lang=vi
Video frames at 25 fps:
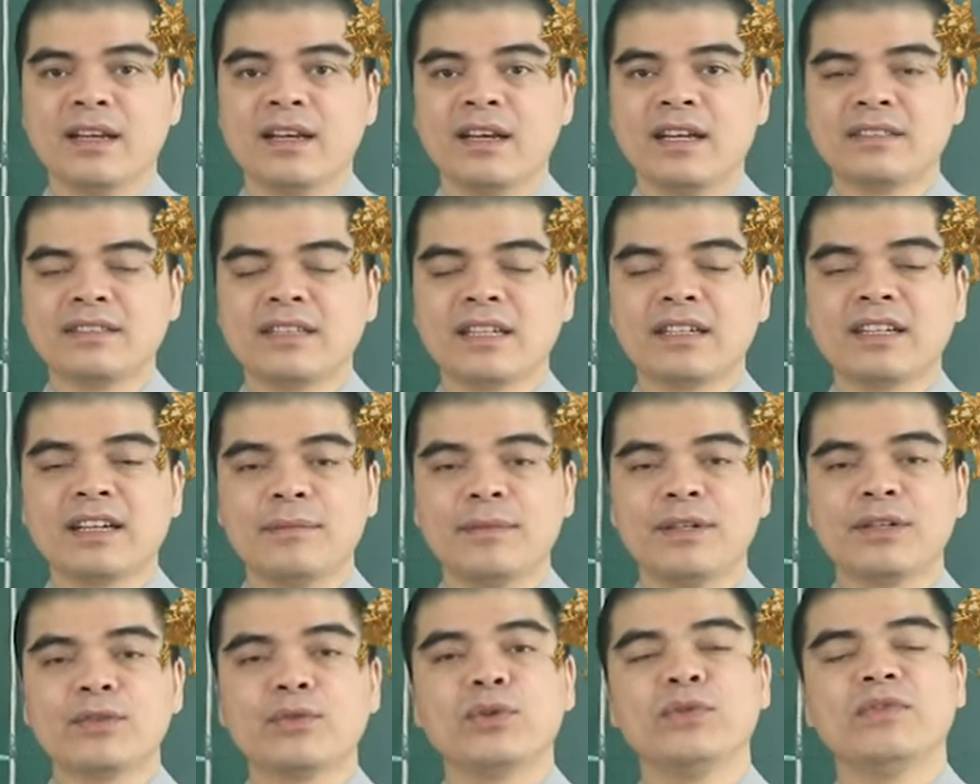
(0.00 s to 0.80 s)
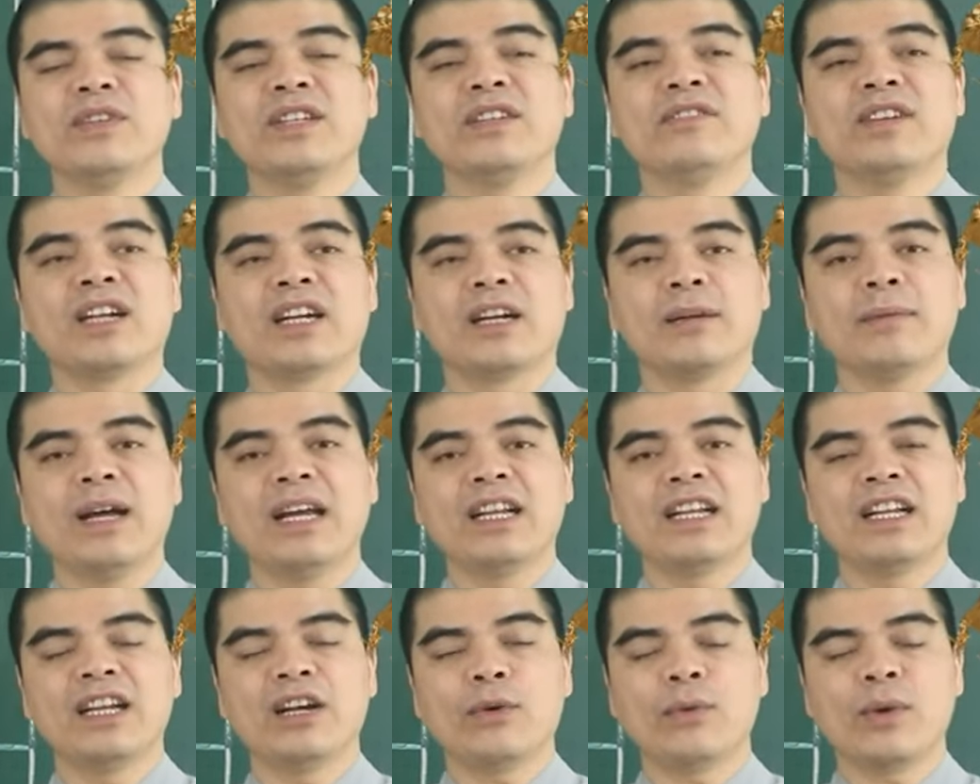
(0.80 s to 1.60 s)
À, rất cảm ơn quý vị và các
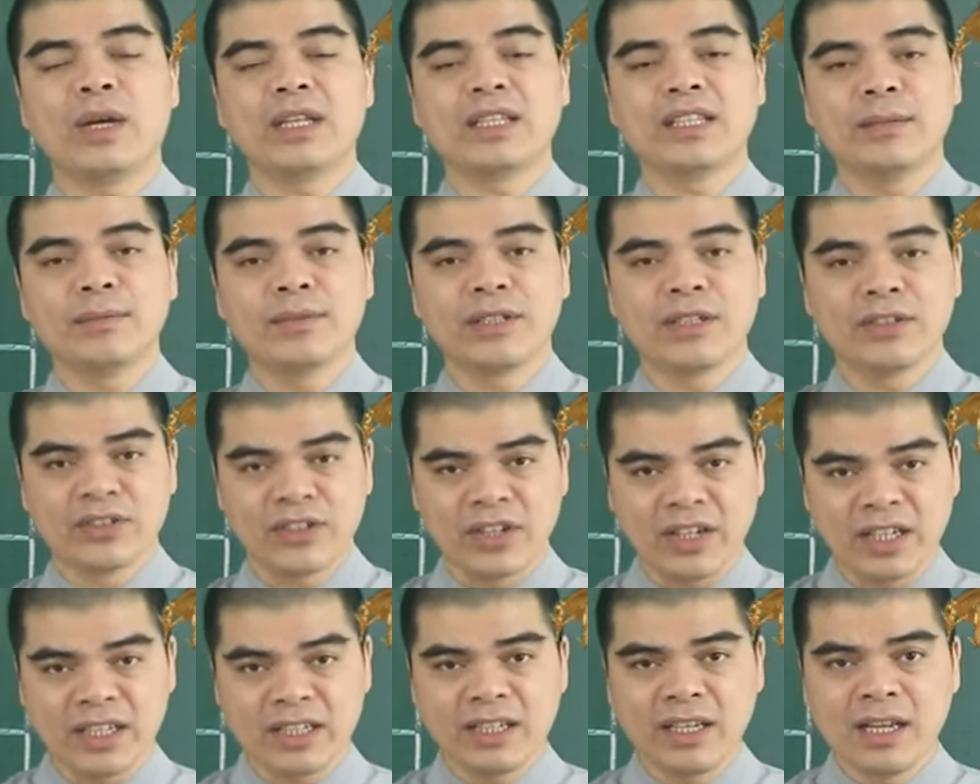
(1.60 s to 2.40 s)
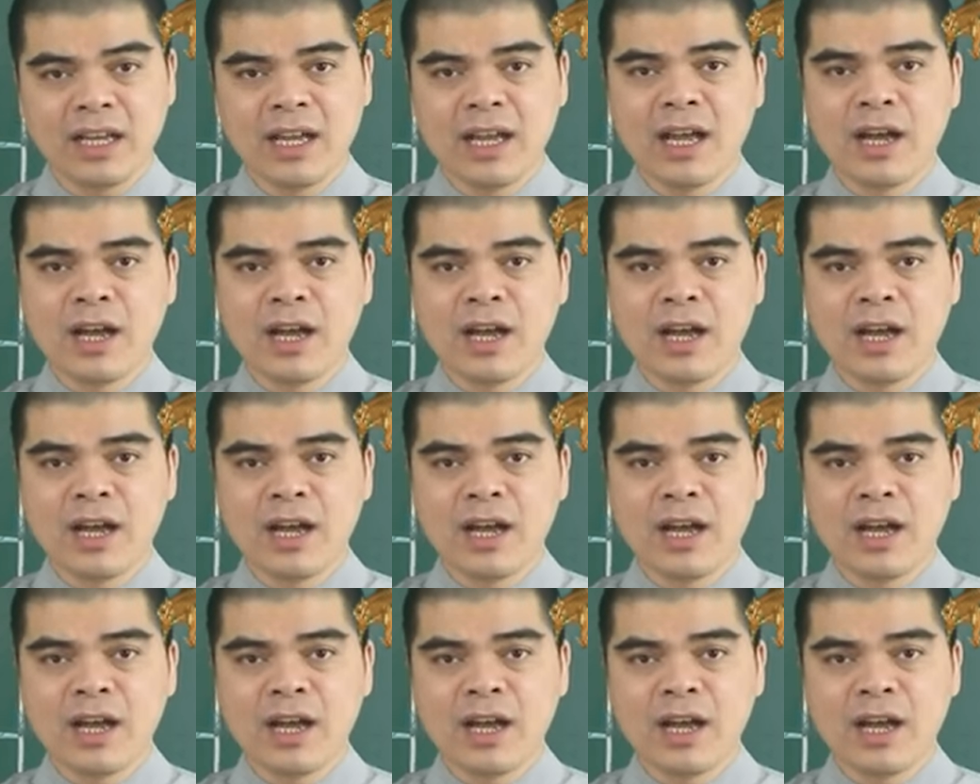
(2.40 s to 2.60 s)
bạn đã quan tâm theo dõi.